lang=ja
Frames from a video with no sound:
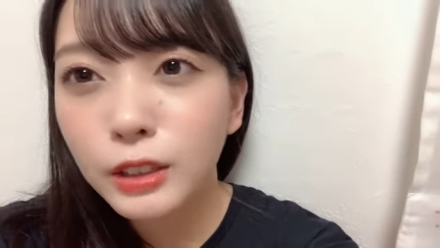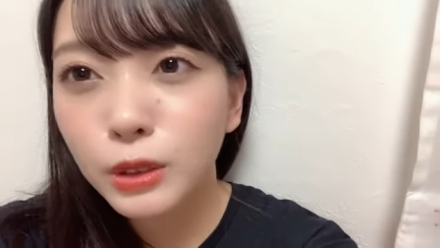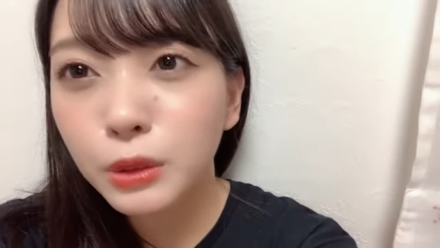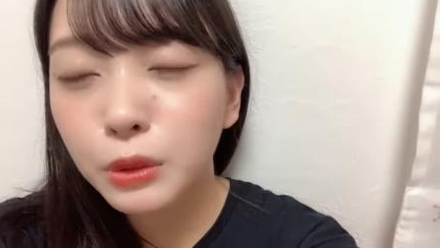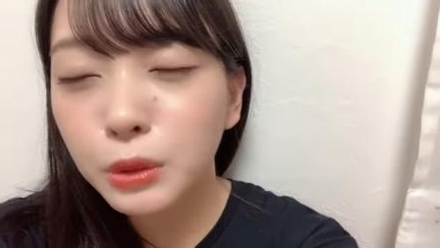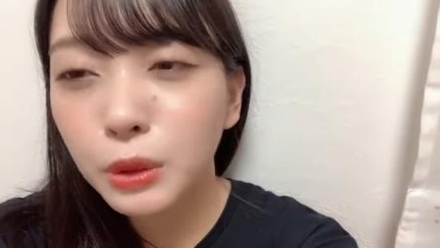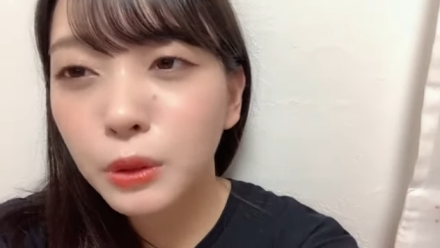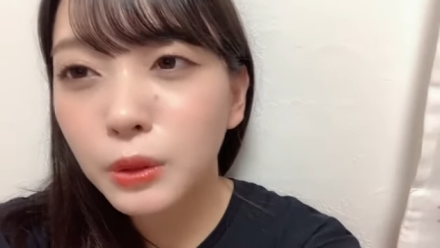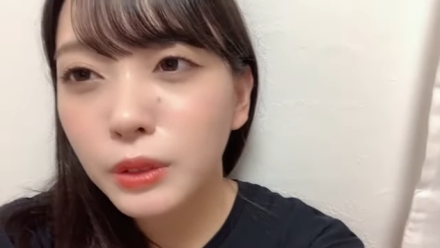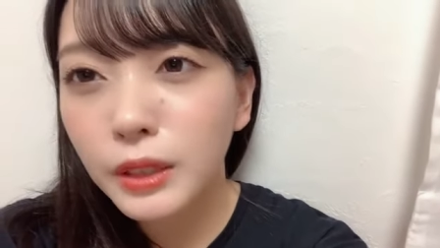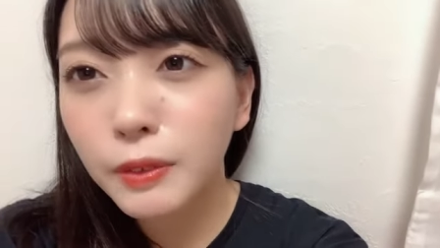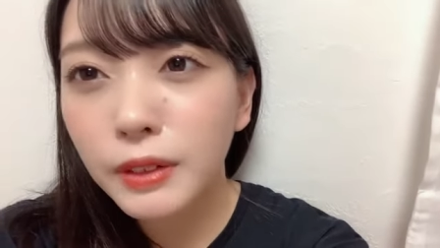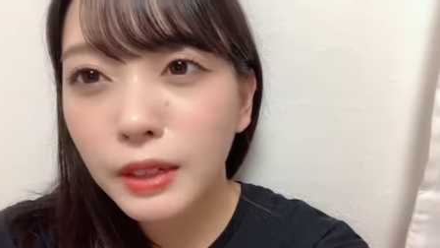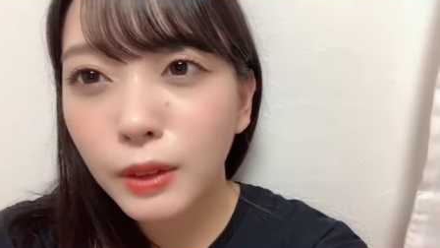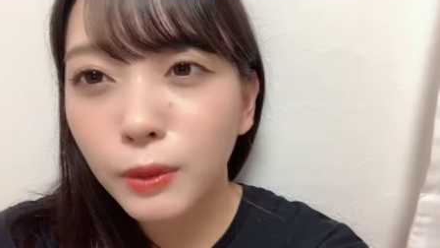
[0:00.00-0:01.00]
ずっと外
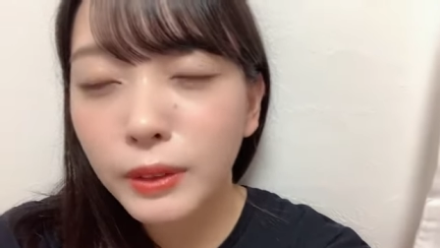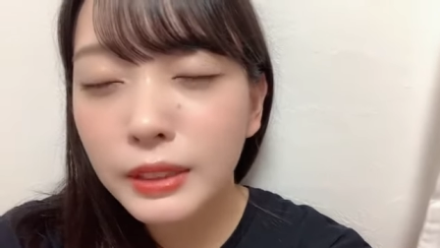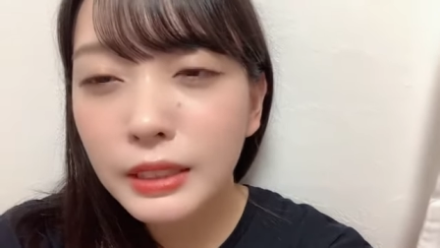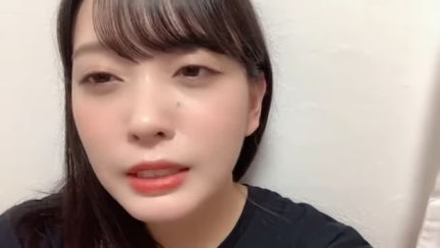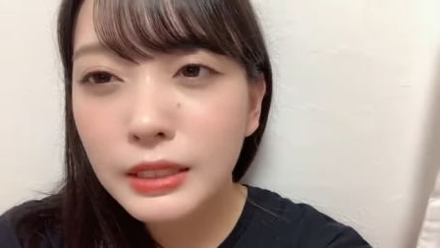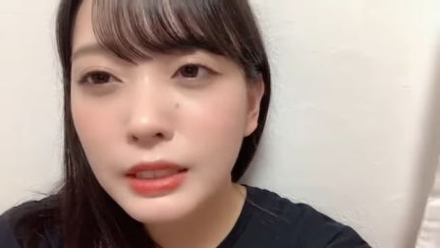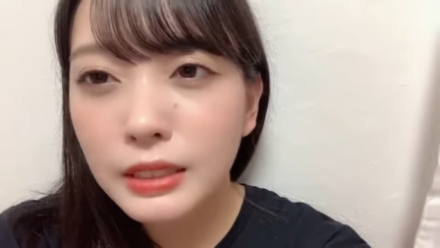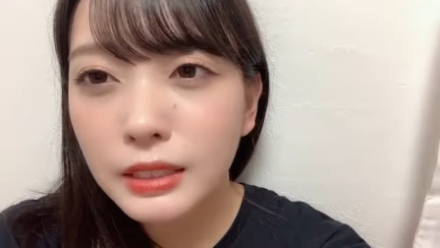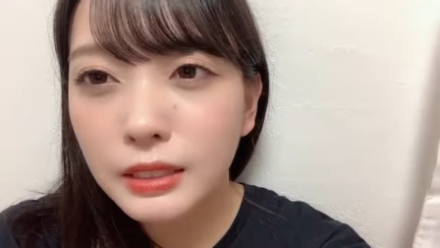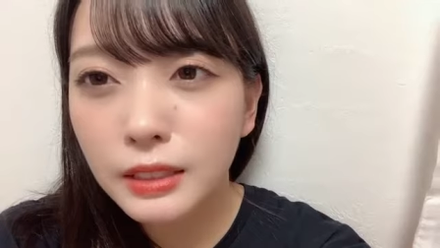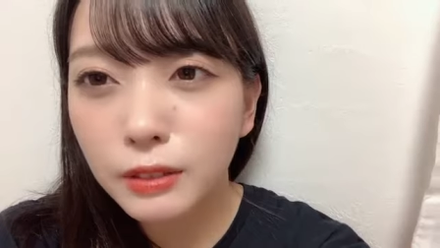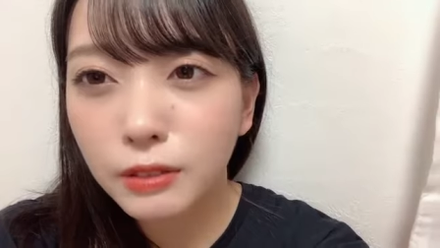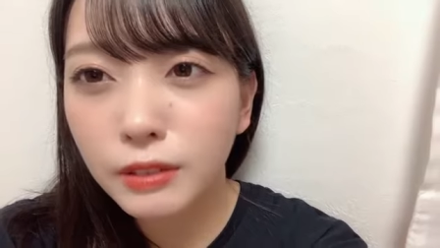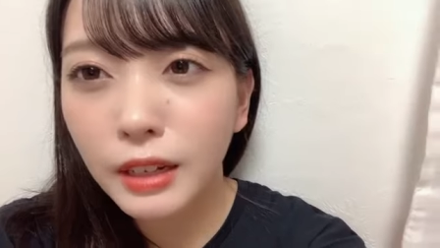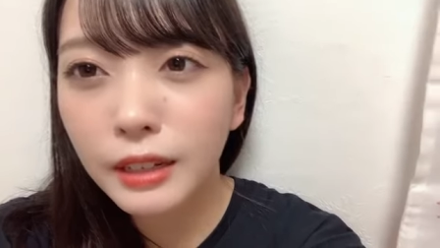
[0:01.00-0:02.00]
なわけ私たちっ
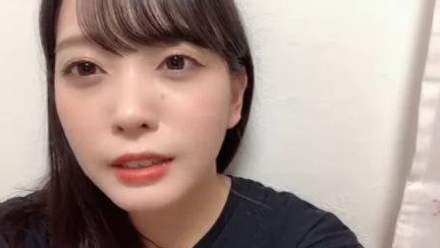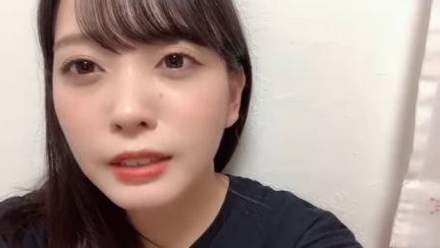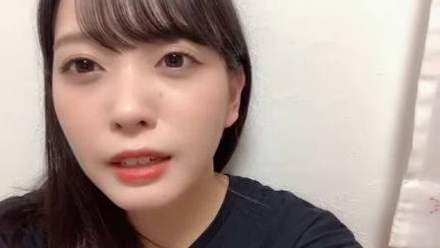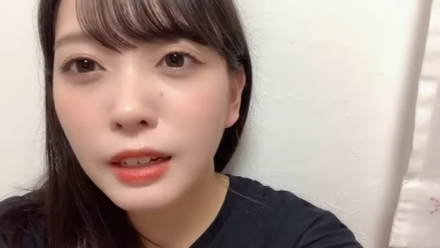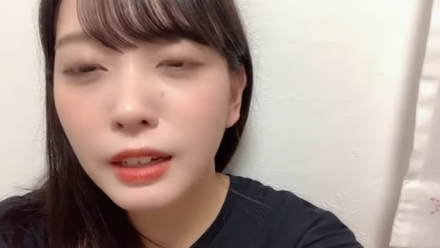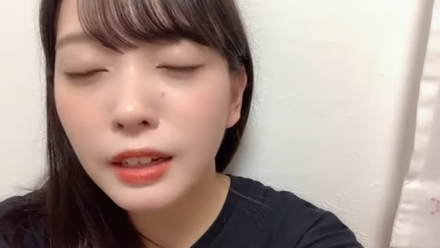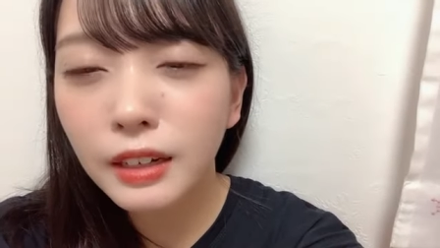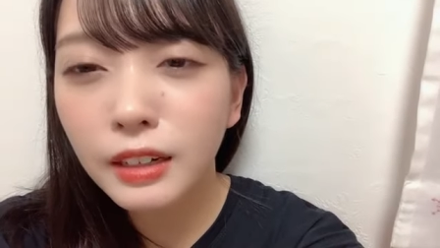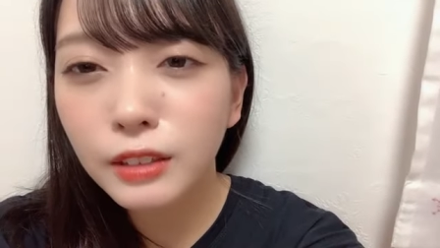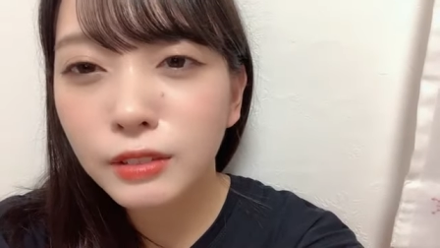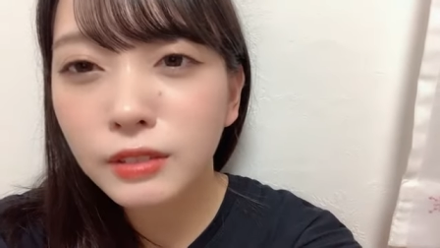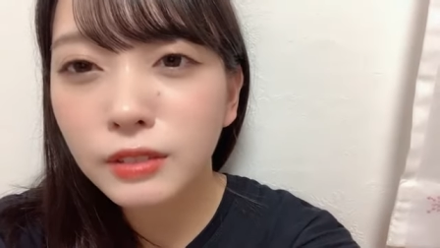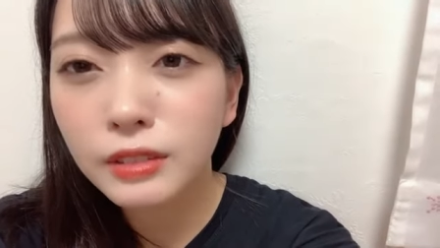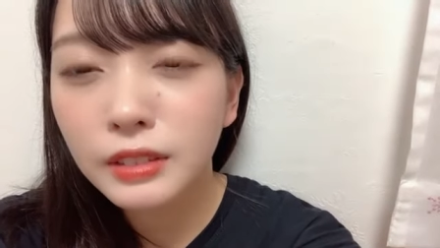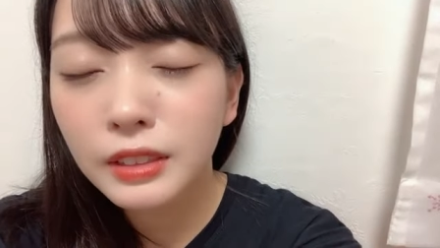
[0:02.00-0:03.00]
てその楽屋から
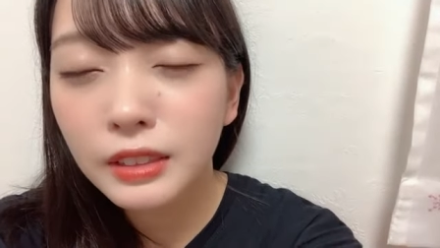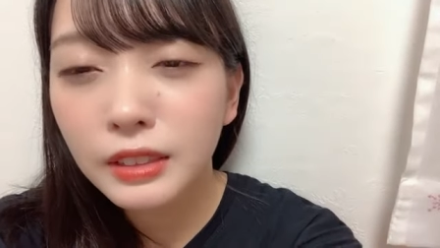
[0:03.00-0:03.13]
の